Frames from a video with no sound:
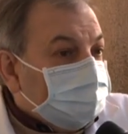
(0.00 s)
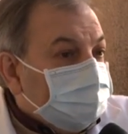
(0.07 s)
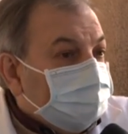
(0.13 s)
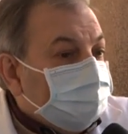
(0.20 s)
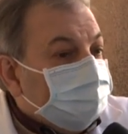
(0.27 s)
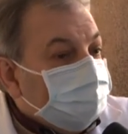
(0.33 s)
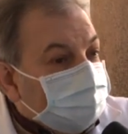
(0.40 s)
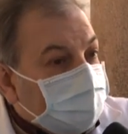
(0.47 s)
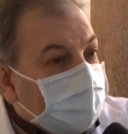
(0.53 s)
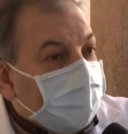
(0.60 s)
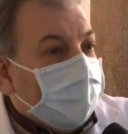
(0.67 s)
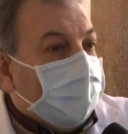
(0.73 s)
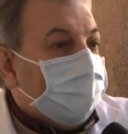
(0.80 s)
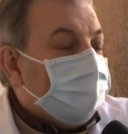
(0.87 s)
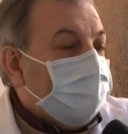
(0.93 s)

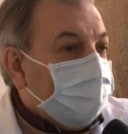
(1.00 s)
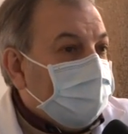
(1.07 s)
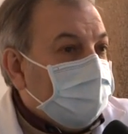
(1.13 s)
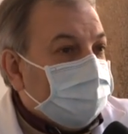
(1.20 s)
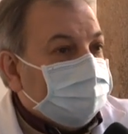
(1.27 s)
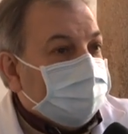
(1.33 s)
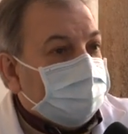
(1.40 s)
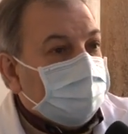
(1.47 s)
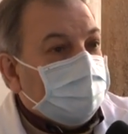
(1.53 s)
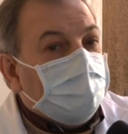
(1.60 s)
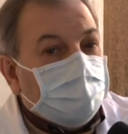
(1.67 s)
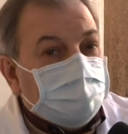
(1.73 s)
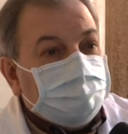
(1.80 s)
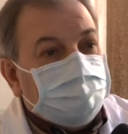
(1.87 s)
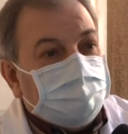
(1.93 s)
Già abbiamo iniziato
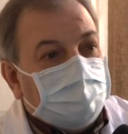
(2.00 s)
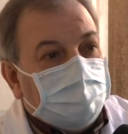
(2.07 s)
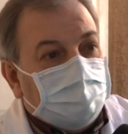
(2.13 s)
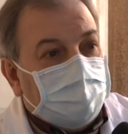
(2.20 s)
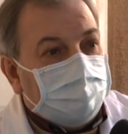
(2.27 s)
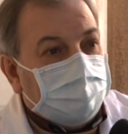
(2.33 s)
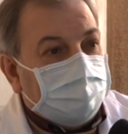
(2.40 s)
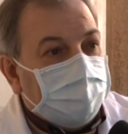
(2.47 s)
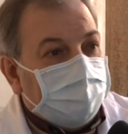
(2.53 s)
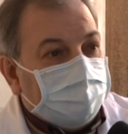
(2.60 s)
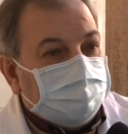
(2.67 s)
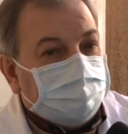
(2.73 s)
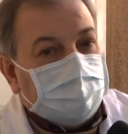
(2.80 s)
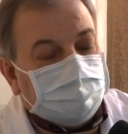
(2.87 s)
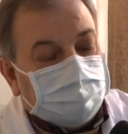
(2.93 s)
oggi con le prime
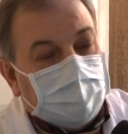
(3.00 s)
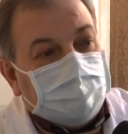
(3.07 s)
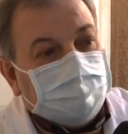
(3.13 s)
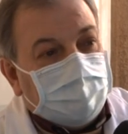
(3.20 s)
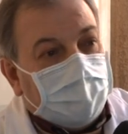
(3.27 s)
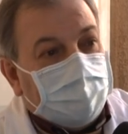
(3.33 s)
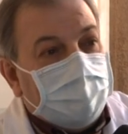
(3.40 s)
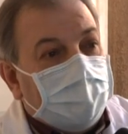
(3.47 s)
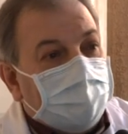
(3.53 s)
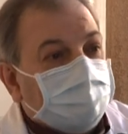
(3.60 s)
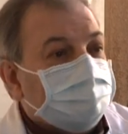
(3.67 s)
vaccinazioni, già abbiamo